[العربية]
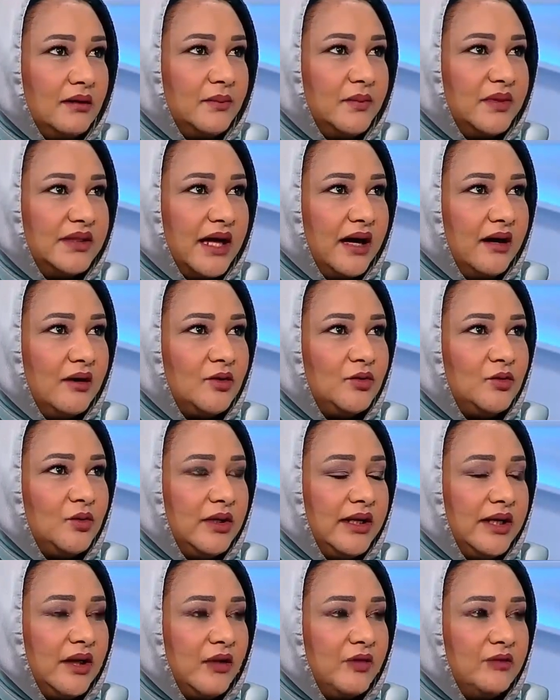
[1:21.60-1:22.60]
بيتعرضوا
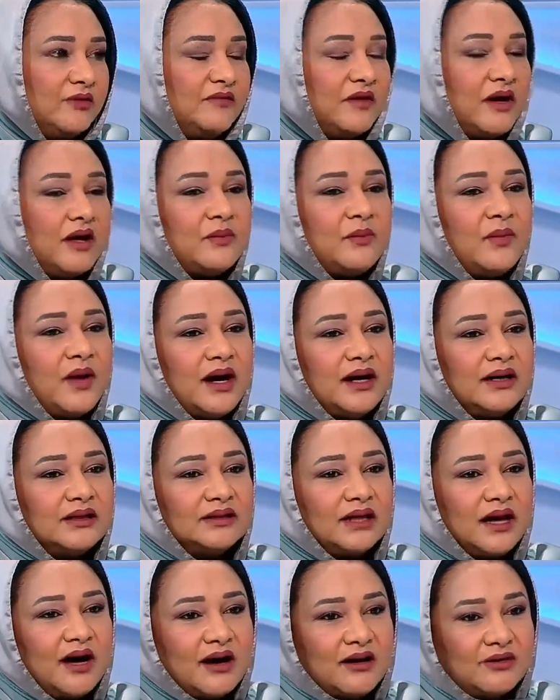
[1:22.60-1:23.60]
للعنف أربعة
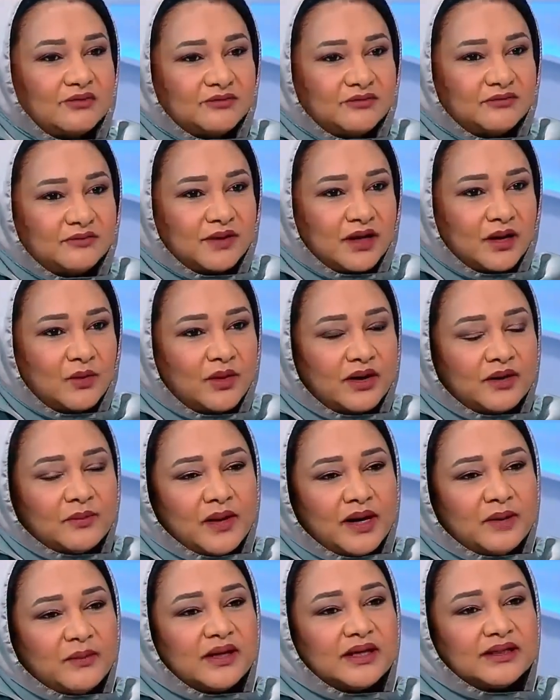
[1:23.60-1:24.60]
أضعاف أو
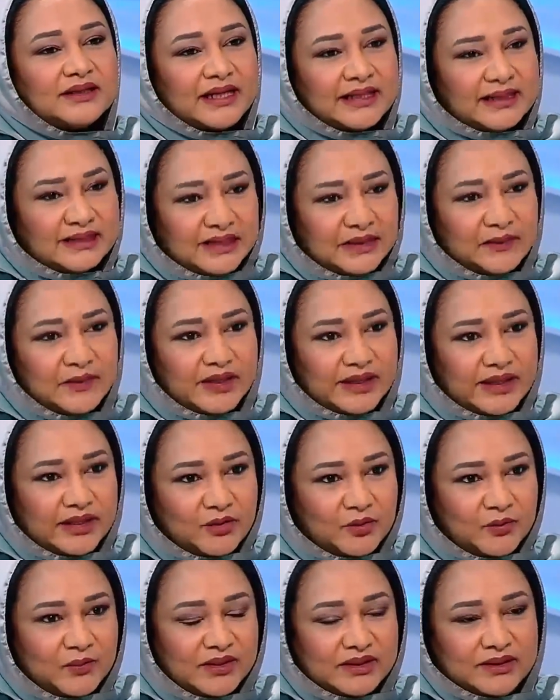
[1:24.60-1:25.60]
أربعة مرات أكثر من
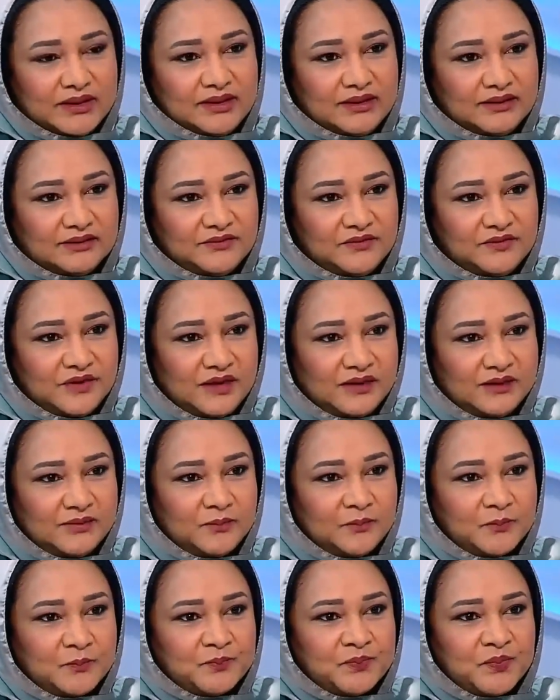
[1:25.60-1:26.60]
غيرهم من الأطفال
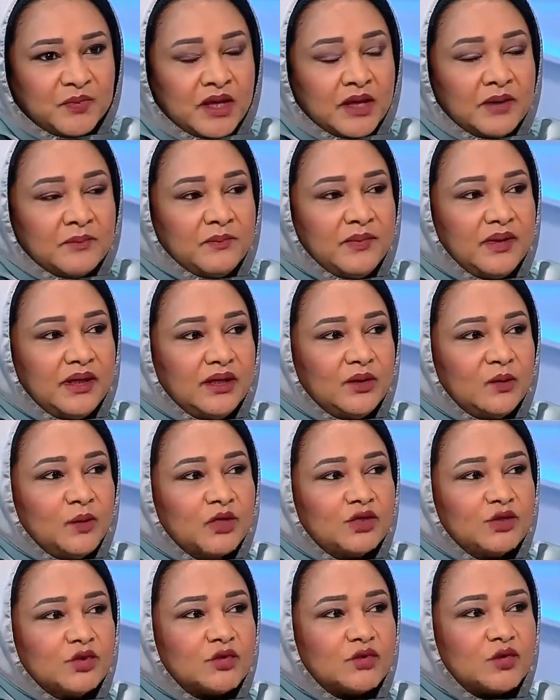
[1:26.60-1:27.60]

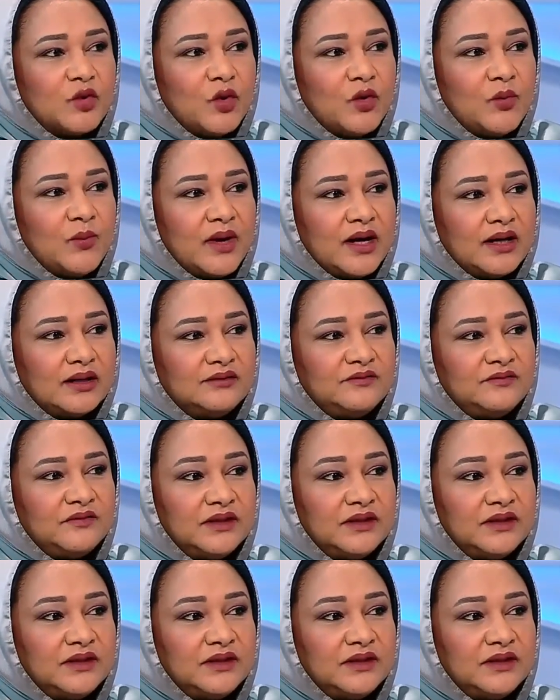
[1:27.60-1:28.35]
بيواجهوا صعوبات في